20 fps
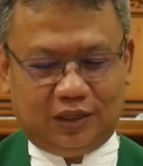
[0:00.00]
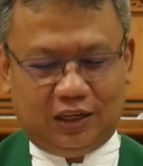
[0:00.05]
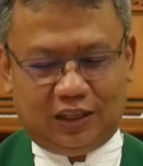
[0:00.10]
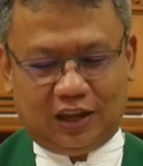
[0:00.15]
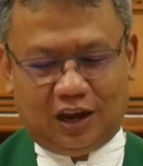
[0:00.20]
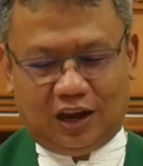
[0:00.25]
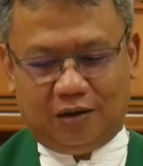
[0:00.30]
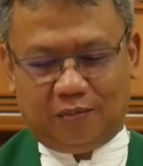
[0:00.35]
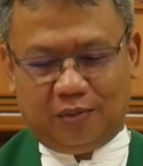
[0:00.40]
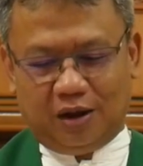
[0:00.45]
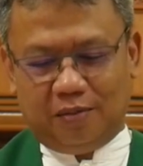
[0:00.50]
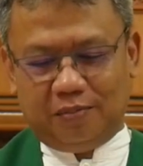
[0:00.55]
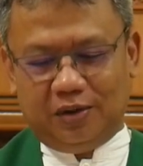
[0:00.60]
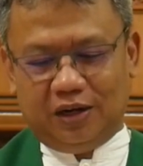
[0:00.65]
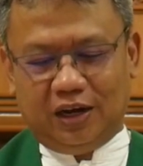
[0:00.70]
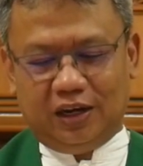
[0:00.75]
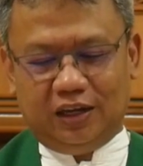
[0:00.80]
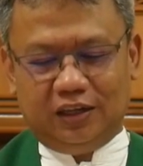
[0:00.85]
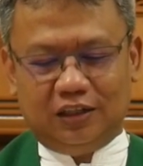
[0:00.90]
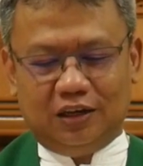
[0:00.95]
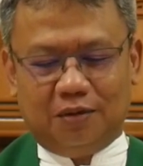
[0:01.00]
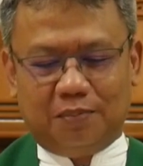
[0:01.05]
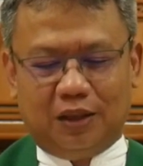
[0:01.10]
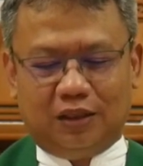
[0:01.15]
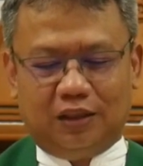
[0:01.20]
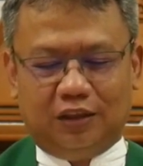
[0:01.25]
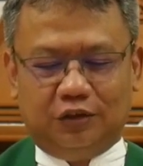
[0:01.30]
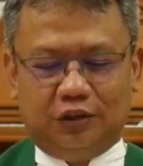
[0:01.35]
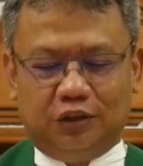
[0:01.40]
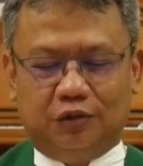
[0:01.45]
Kita akan mengambil dari Injil
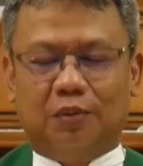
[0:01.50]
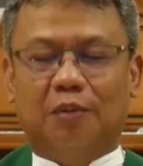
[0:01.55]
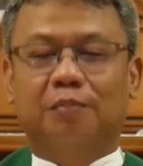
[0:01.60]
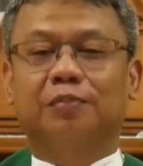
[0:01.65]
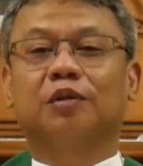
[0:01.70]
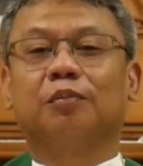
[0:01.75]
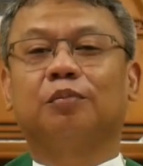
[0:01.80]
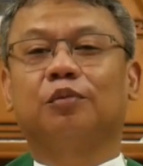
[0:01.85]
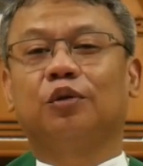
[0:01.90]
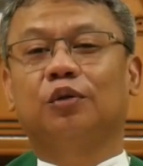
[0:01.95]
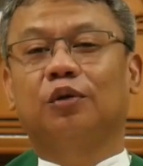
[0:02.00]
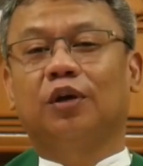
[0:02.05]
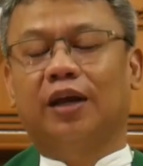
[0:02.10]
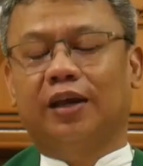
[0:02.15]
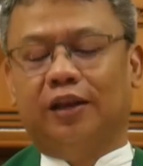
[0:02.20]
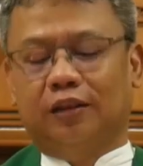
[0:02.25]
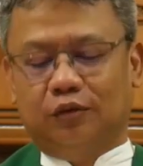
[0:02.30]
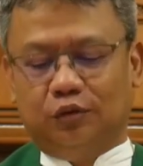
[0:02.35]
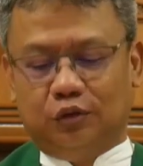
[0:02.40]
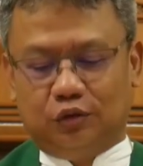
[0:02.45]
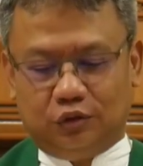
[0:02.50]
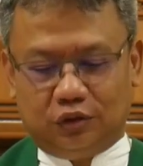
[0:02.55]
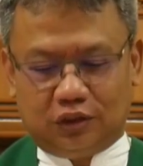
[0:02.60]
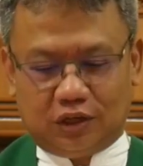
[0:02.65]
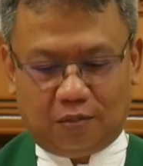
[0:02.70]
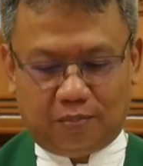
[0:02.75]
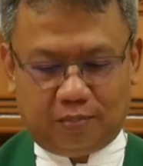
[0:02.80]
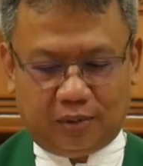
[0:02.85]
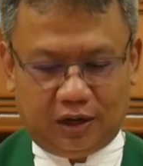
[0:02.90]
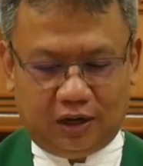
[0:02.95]
Matius bab 10 ayat 7
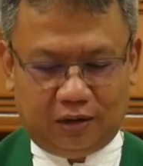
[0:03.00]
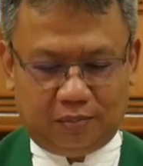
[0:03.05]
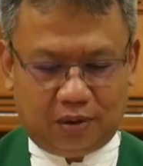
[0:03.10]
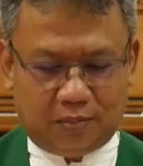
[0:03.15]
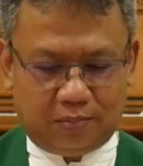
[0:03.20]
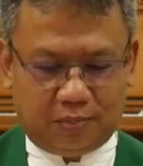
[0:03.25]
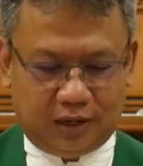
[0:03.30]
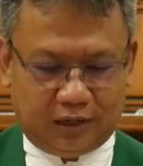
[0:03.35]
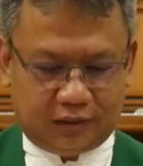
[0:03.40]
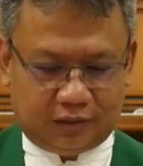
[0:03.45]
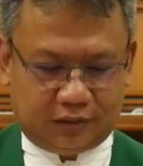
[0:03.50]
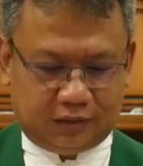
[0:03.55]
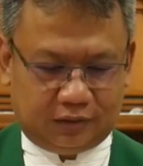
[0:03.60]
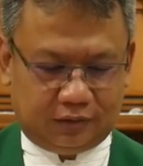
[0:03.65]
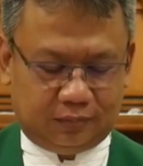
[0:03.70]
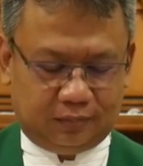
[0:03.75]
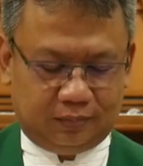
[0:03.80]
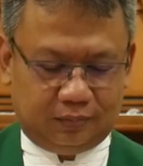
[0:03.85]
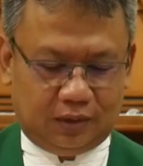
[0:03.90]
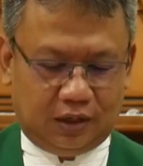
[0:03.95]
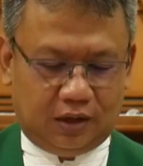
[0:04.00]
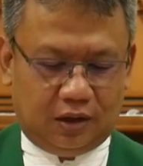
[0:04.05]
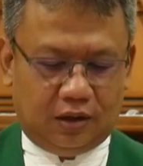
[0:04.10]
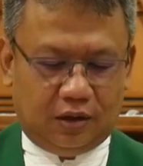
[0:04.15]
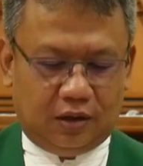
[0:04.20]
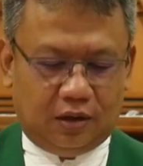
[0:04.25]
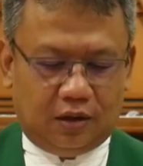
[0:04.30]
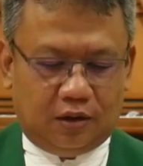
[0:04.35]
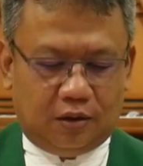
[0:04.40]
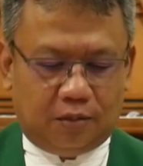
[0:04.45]
sampai 15.
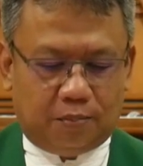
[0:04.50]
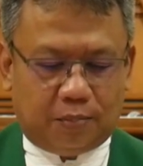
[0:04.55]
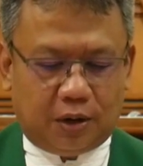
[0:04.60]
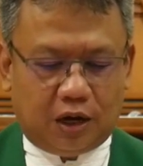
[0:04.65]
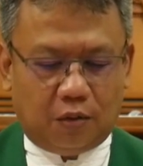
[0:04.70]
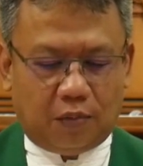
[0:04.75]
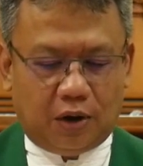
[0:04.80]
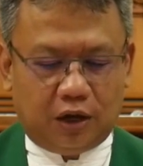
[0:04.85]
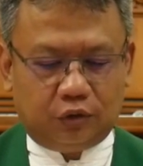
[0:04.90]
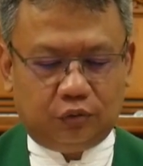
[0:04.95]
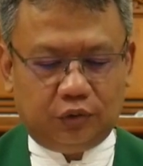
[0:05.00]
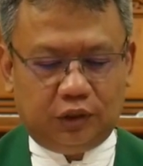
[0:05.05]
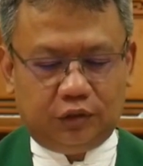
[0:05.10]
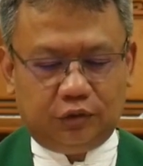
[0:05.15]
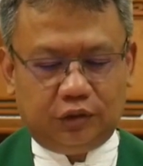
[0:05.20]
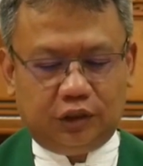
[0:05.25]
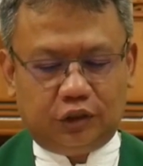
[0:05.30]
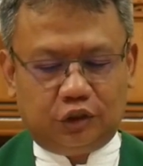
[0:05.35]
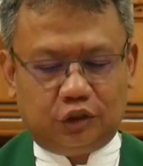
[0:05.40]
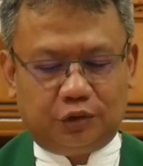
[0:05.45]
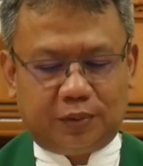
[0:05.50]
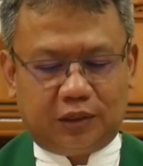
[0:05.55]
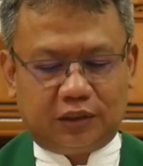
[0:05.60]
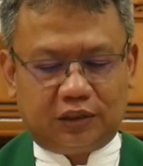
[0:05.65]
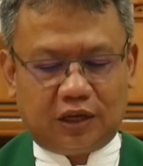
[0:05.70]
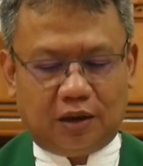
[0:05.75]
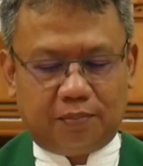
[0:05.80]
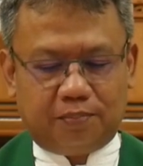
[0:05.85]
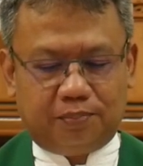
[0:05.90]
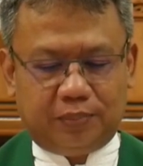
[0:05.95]
Pada waktu itu Yesus
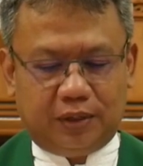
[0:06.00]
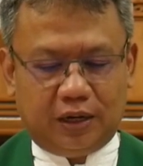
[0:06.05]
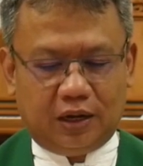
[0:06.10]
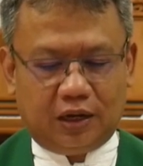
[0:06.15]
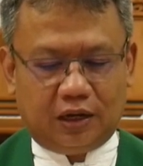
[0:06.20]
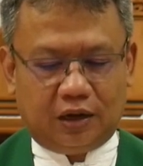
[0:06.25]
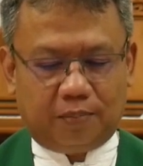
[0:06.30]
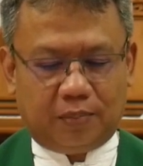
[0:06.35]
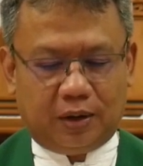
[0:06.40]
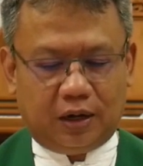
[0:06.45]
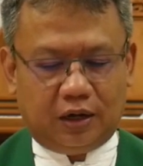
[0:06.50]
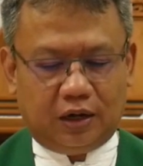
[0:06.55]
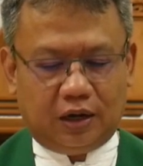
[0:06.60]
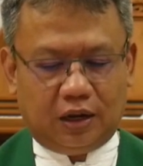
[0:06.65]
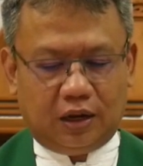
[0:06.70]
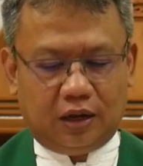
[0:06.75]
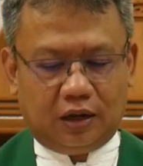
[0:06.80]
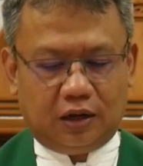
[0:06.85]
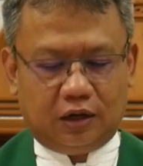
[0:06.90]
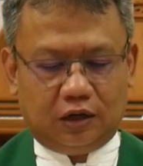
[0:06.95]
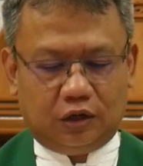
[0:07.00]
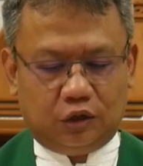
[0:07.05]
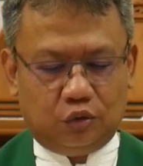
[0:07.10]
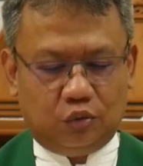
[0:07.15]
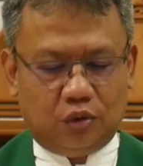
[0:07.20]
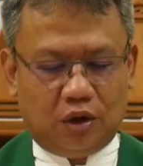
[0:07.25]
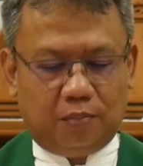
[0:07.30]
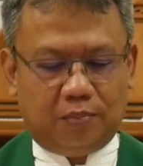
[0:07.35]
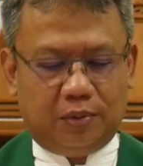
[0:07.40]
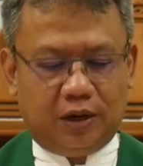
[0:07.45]
bersabda kepada
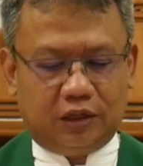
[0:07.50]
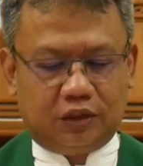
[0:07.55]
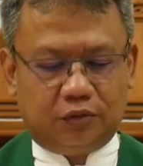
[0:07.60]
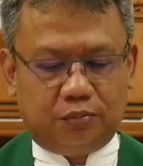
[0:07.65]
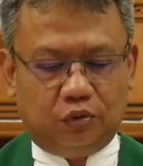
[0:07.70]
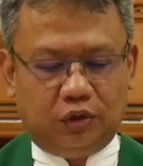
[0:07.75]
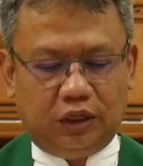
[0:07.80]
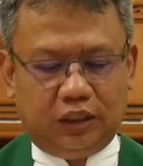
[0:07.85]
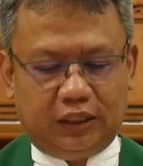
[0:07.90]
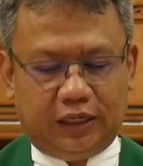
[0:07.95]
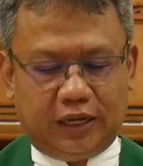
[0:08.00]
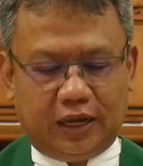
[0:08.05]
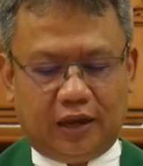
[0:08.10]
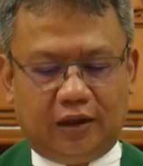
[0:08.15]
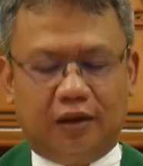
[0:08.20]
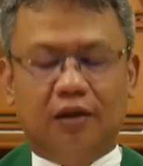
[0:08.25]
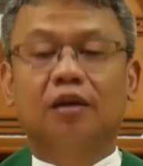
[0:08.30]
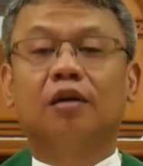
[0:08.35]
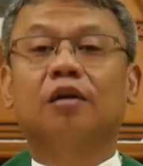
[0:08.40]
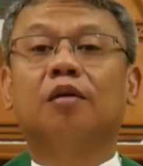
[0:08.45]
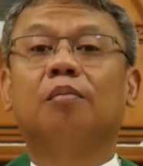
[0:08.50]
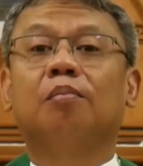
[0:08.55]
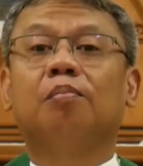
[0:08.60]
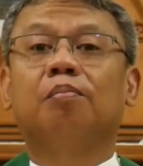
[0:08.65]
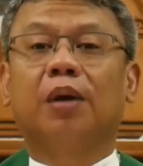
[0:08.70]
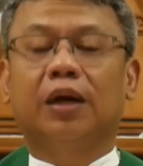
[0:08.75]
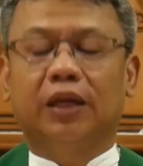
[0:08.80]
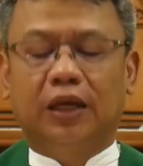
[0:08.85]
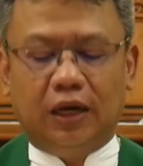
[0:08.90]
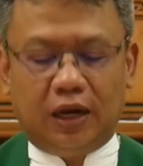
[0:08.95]
kedua belas muridnya,
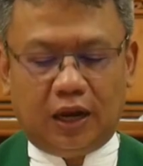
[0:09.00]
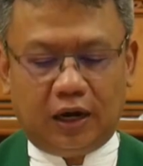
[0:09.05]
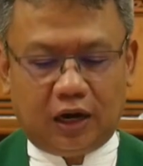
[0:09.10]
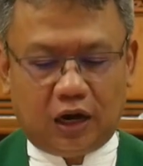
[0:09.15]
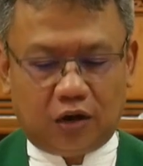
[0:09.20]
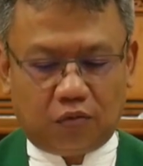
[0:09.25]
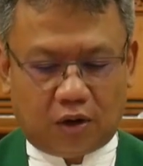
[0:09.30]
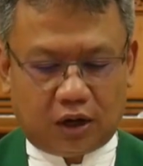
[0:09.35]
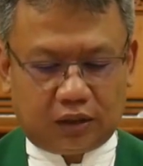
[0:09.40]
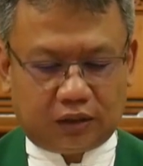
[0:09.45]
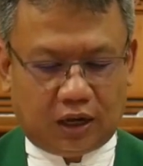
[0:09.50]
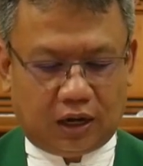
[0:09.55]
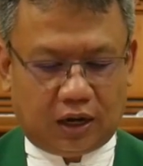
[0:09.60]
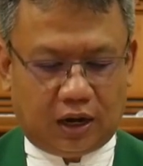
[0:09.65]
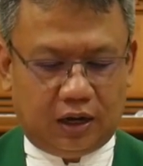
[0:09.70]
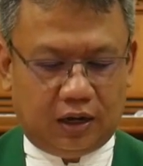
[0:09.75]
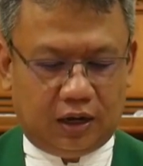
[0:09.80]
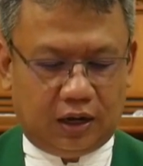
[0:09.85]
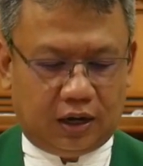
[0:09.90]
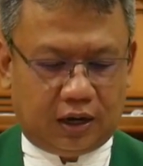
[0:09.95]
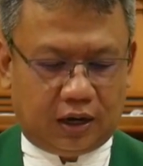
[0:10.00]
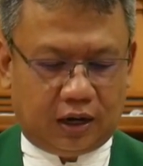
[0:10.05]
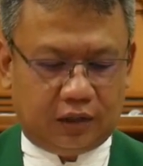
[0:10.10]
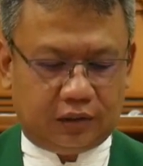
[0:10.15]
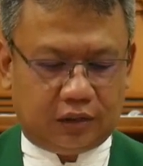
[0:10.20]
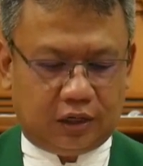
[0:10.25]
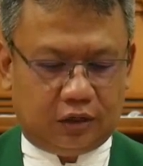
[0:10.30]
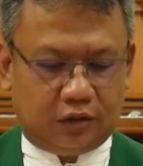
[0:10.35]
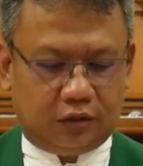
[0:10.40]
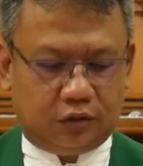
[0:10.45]
Pergilah dan wartakanlah
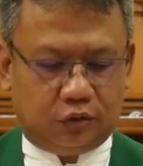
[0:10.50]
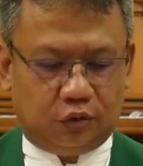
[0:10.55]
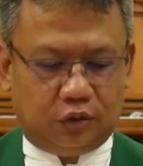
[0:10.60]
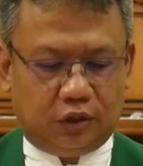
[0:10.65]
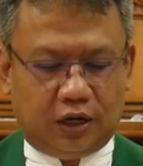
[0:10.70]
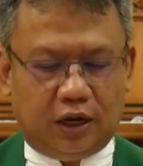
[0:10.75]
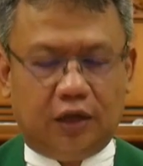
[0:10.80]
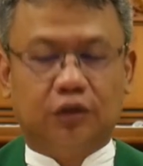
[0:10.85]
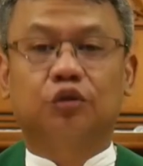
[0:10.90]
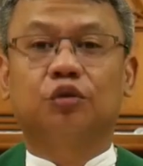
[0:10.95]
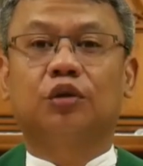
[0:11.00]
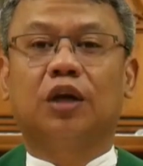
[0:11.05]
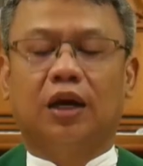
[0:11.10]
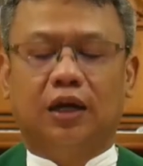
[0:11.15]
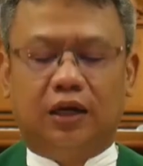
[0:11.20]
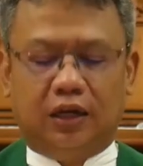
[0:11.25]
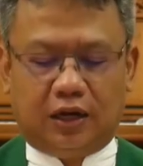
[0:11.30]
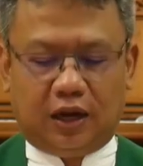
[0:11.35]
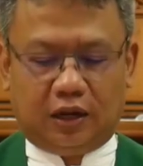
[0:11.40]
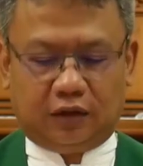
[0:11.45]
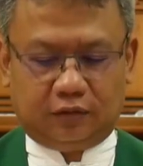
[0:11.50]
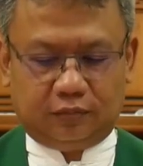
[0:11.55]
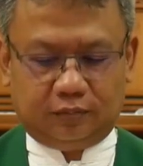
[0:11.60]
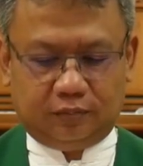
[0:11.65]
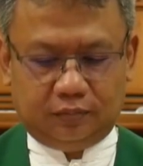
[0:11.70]
kerajaan surga sudah dekat.